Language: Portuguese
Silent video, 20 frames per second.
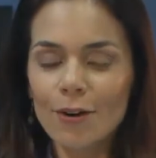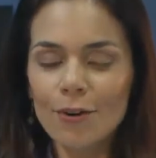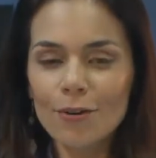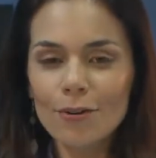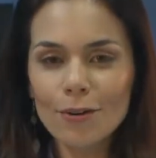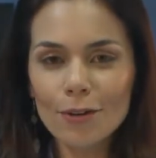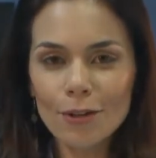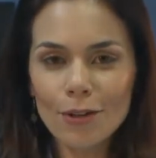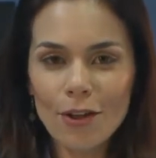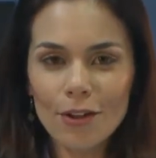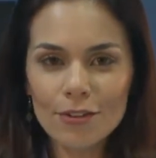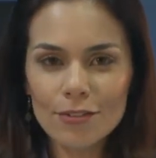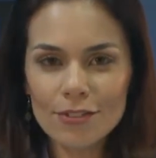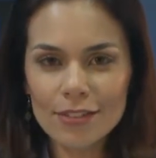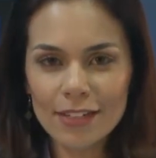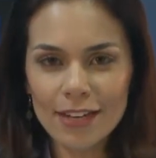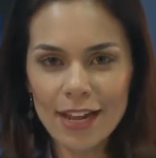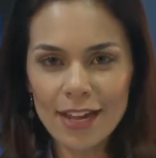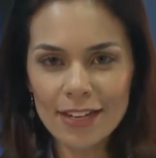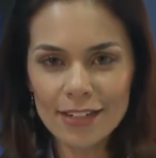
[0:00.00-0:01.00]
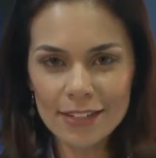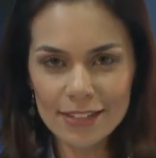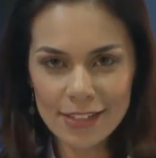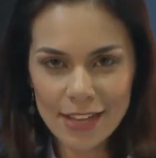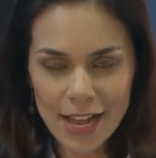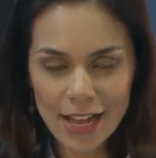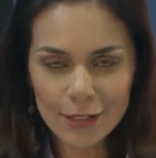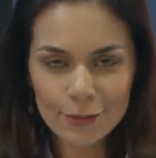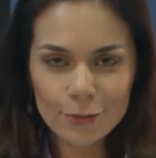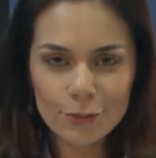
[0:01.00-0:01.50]
O colóquio será
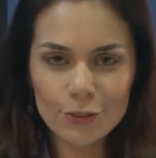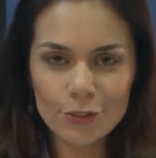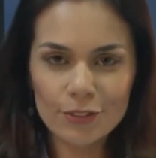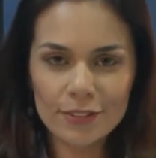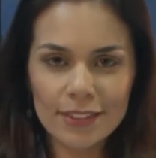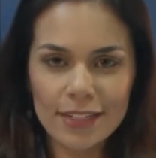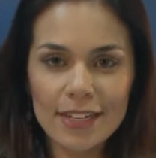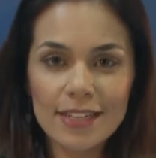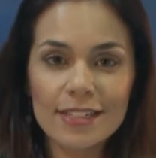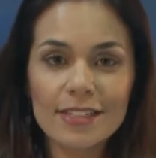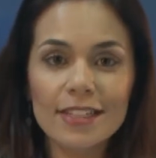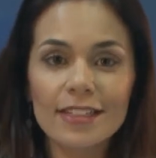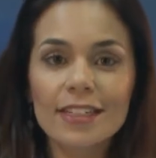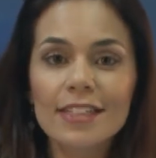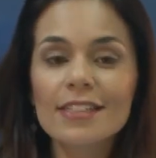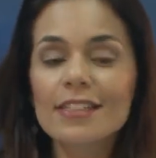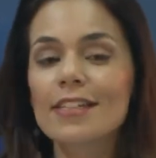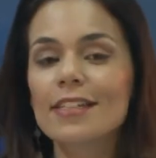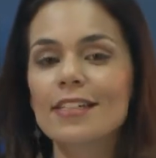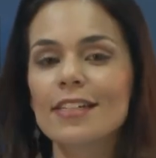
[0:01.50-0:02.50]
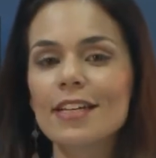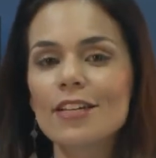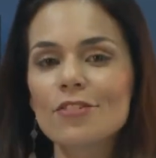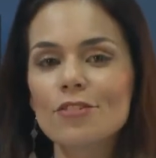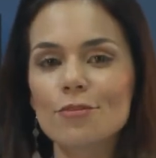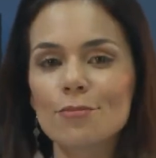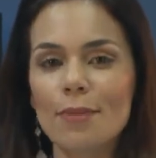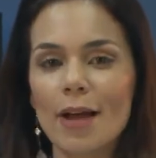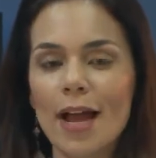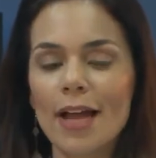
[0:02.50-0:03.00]
realizado de 13 a 16
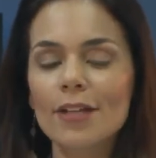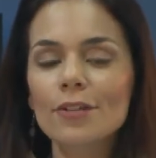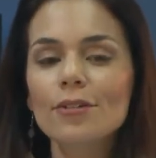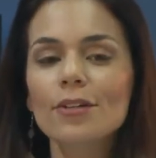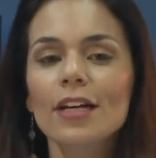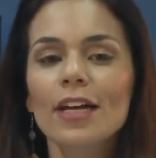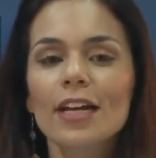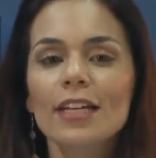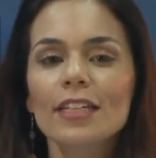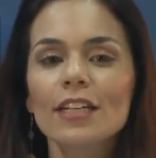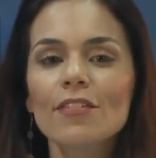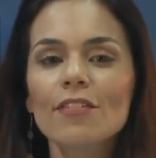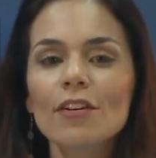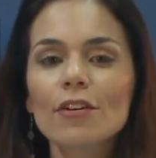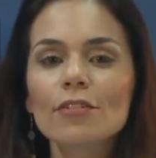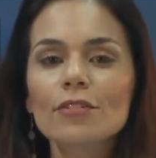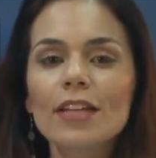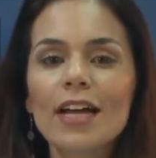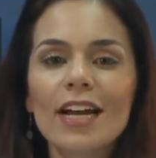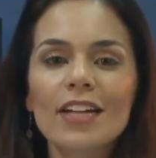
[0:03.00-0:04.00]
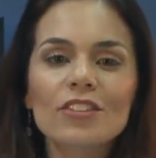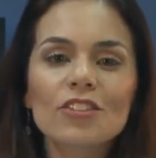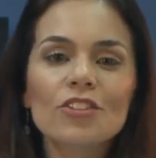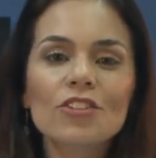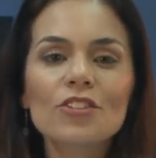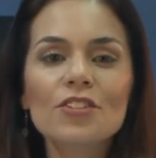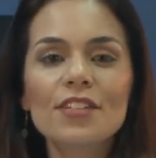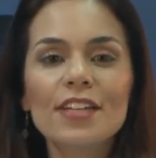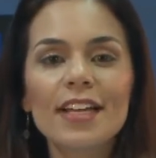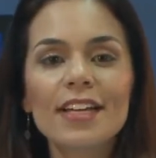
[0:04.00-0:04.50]
de maio na Faculdade
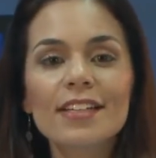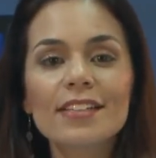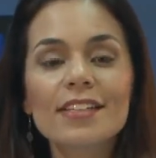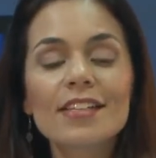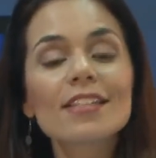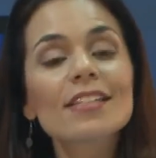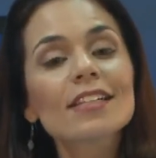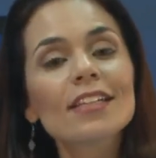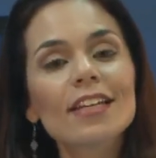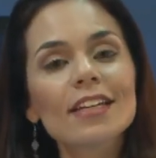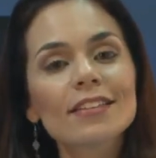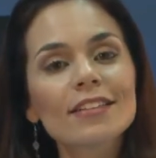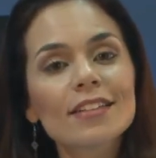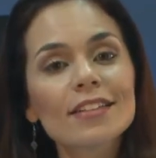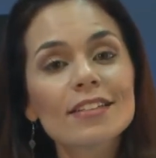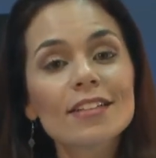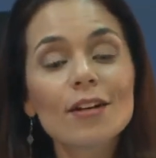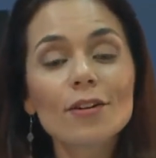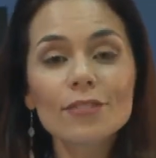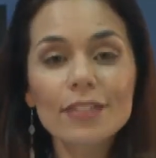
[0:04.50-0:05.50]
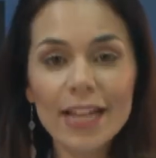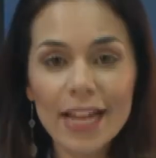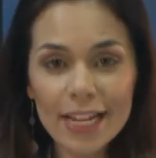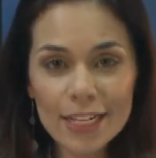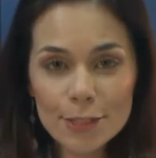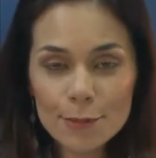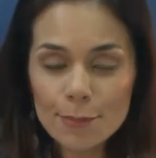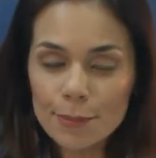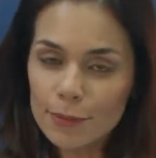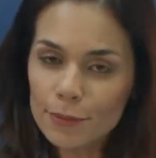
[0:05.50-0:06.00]
de Ciências e Letras da
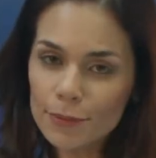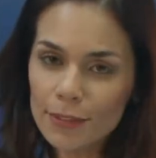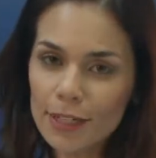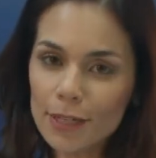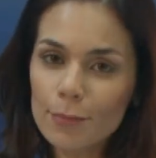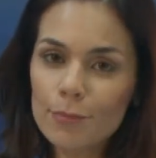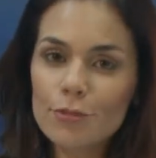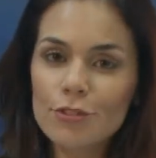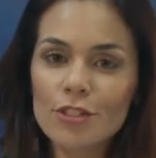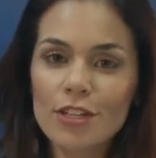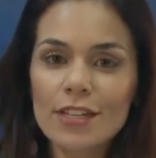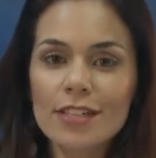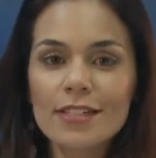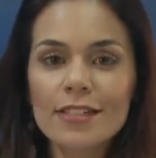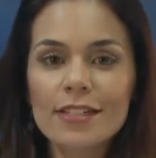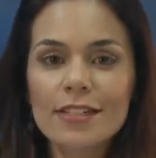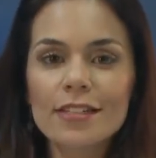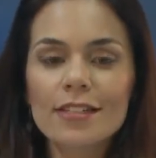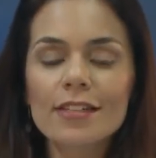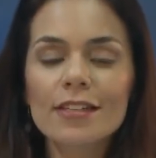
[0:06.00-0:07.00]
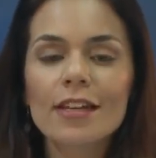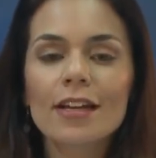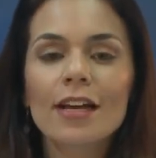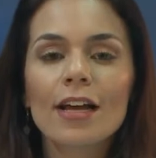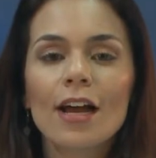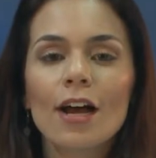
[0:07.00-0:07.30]
Unesp, no campus de Assis.